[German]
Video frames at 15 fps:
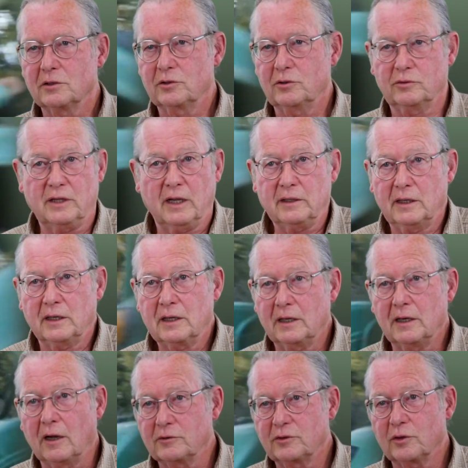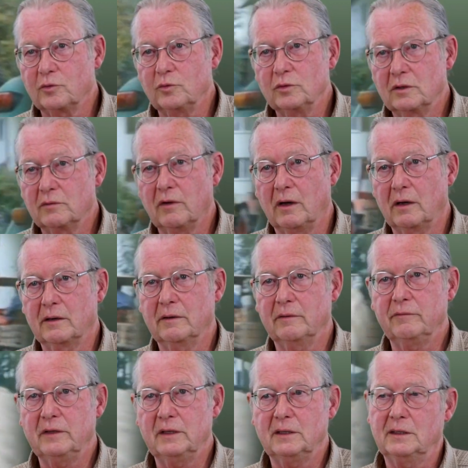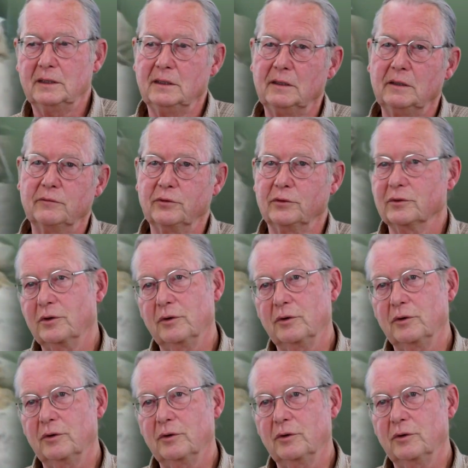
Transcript: schlussendlich genauso gut war wie die von